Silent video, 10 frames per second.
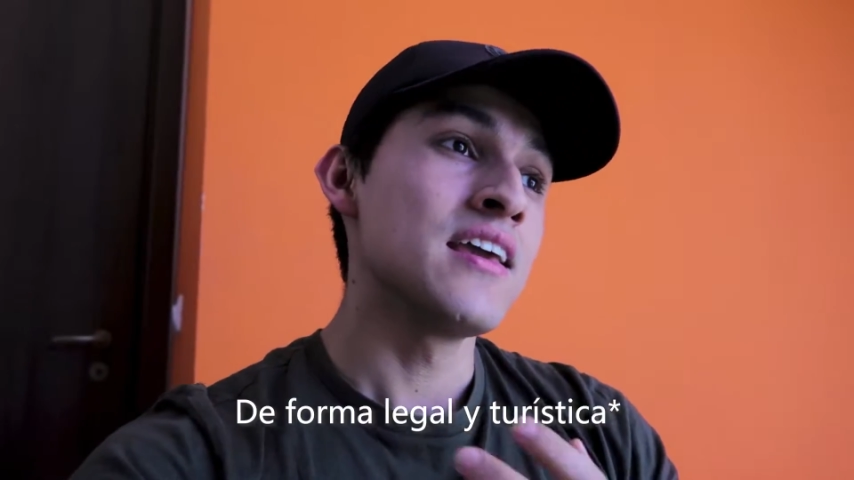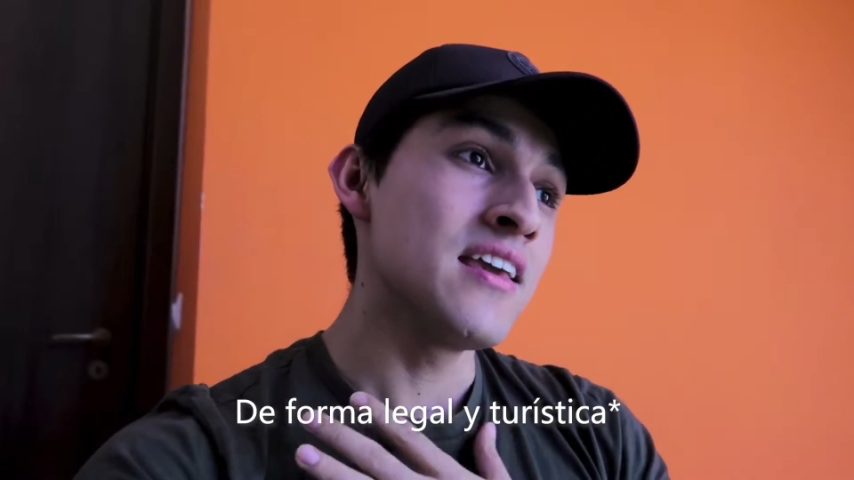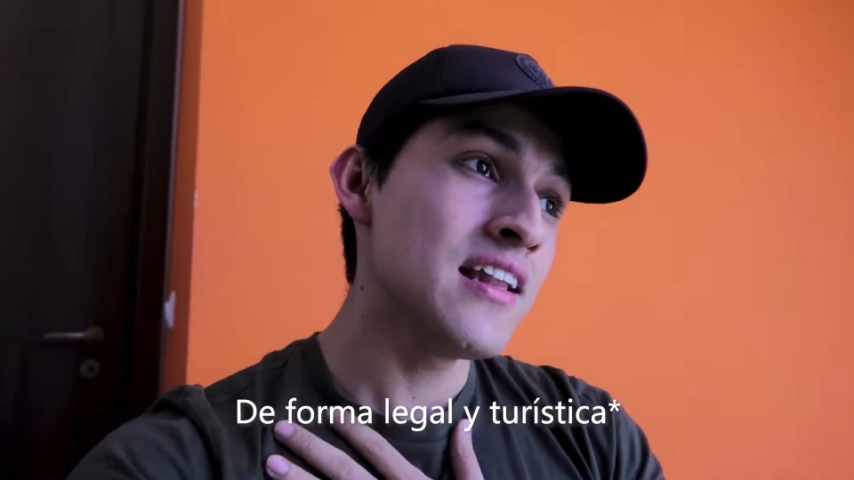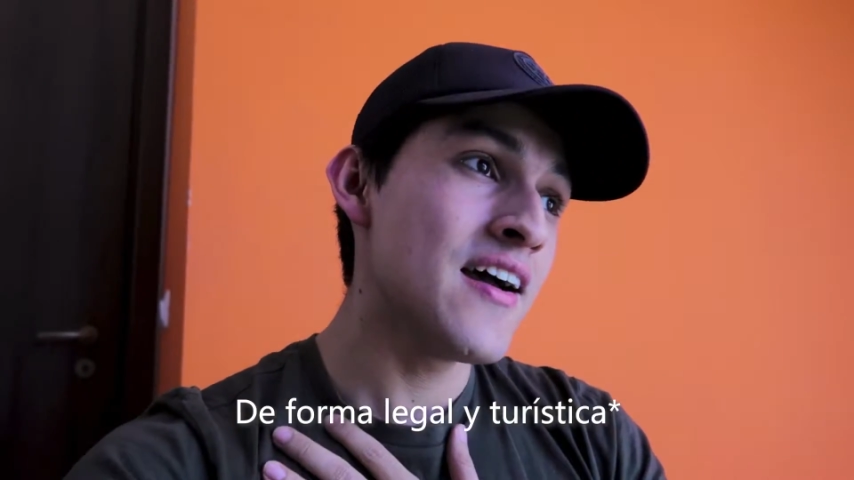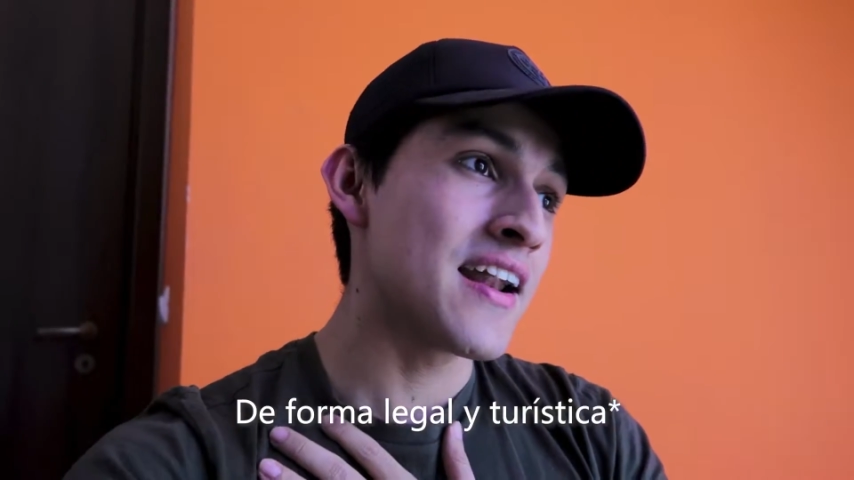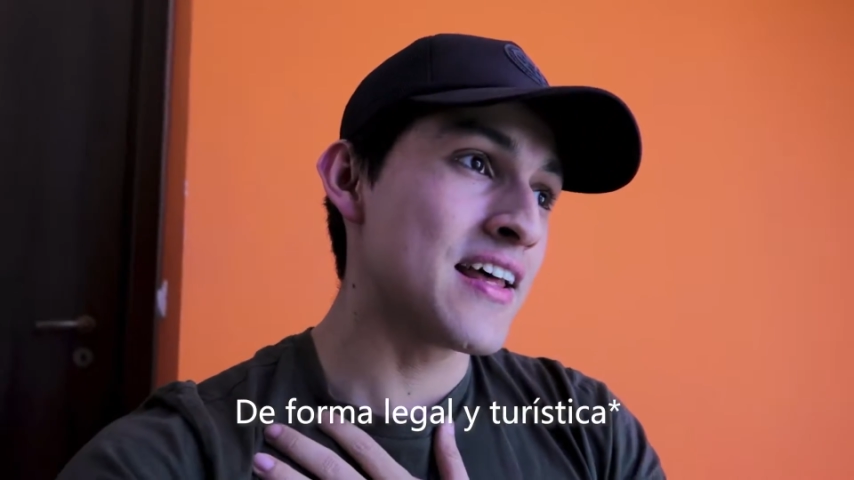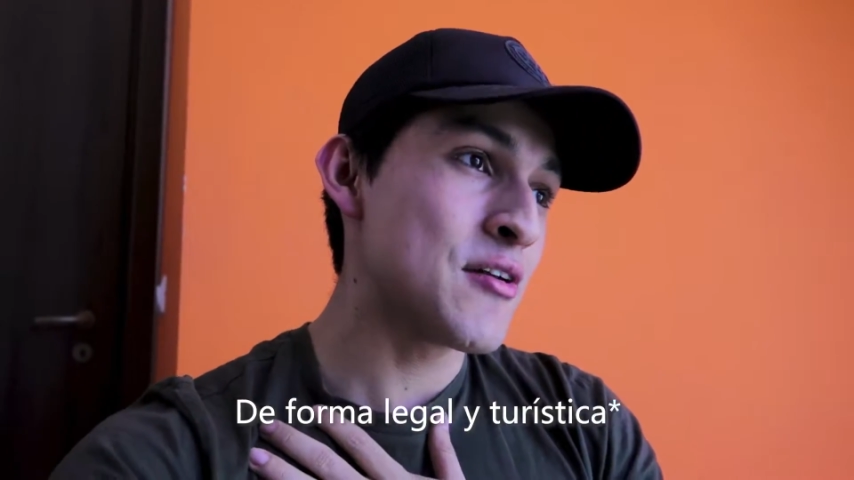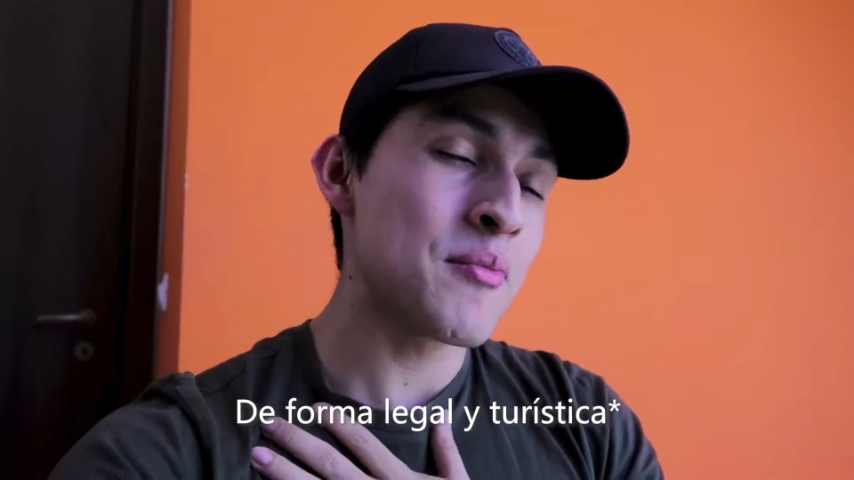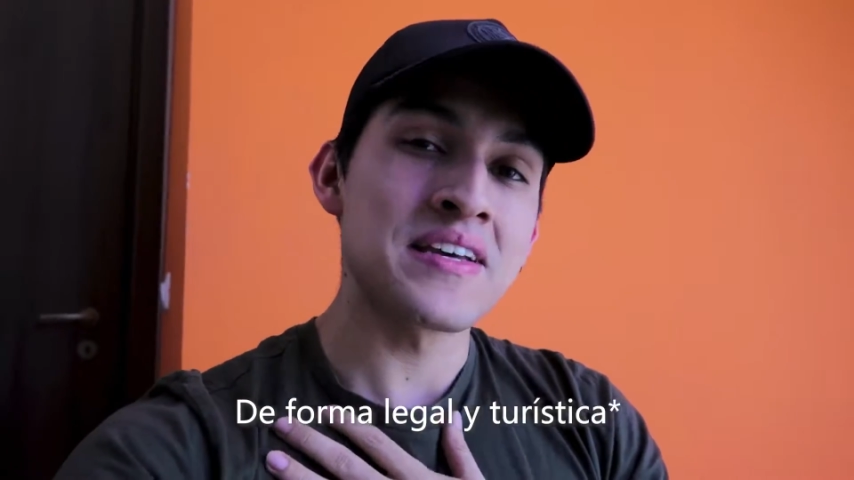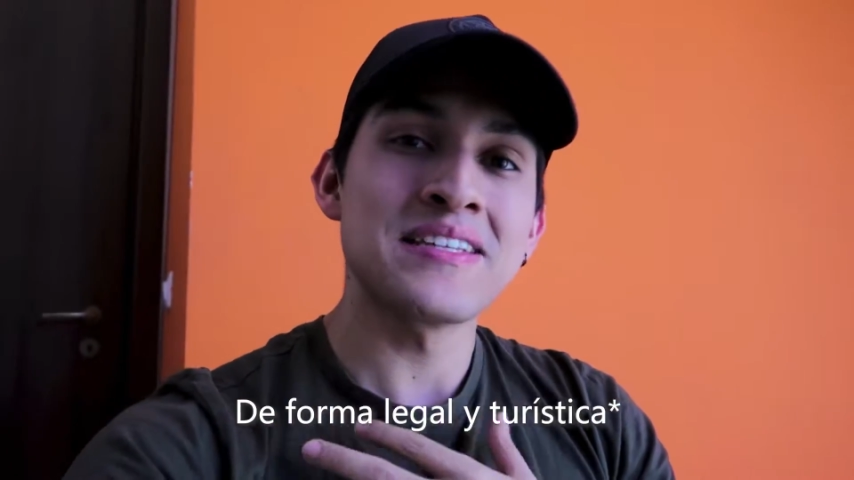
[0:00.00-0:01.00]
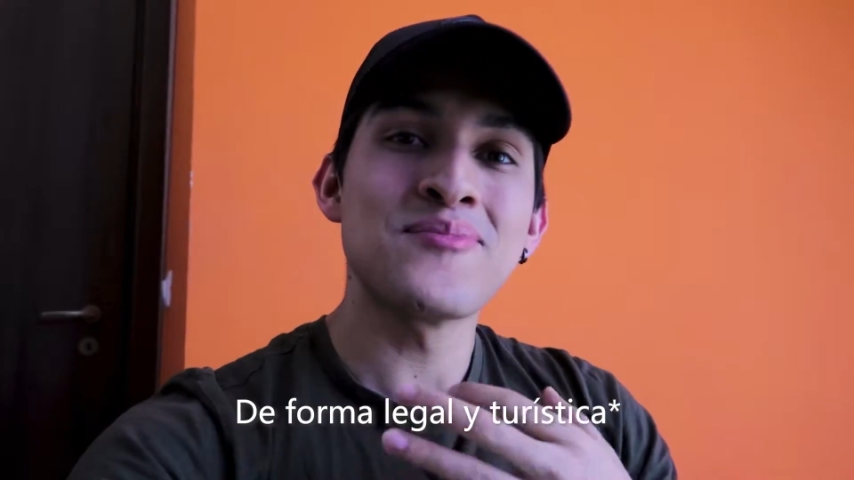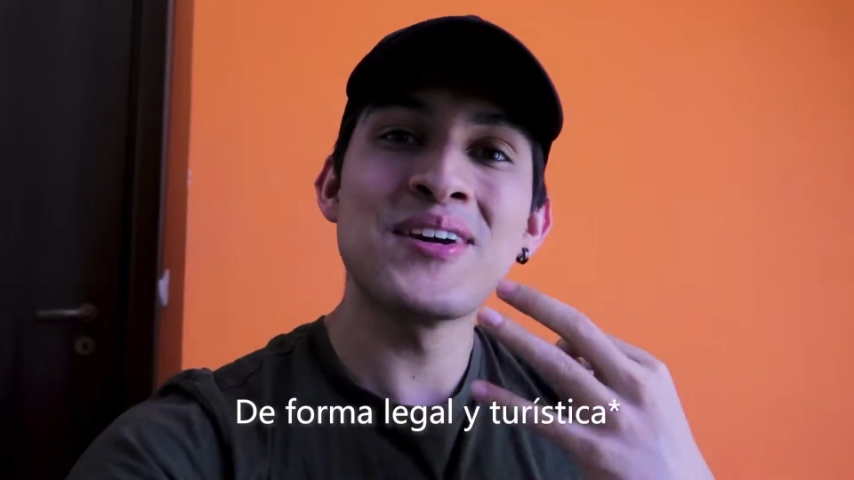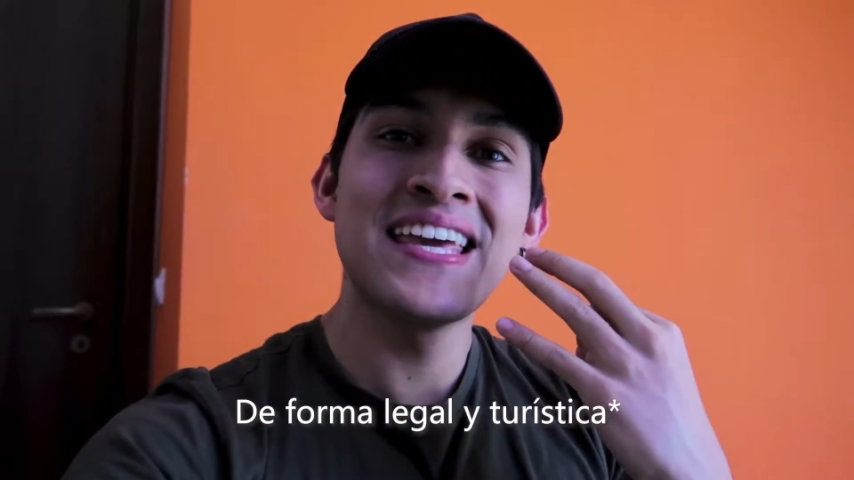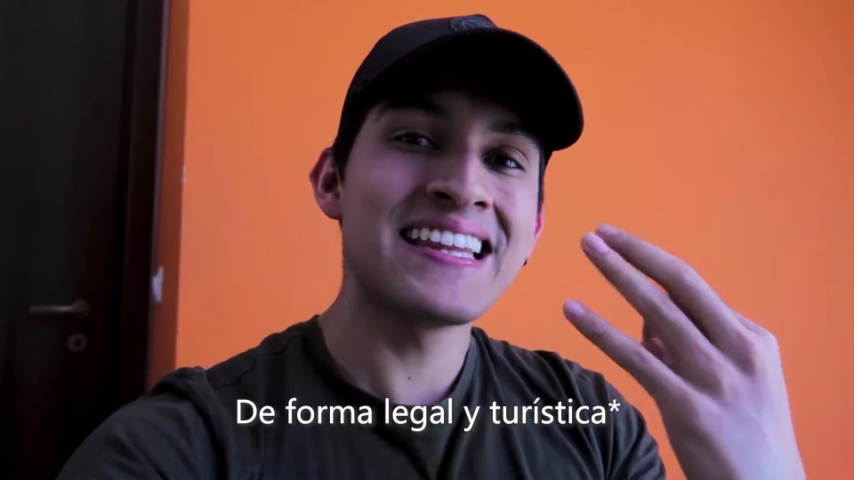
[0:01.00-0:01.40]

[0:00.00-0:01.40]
Y la verdad me parece muy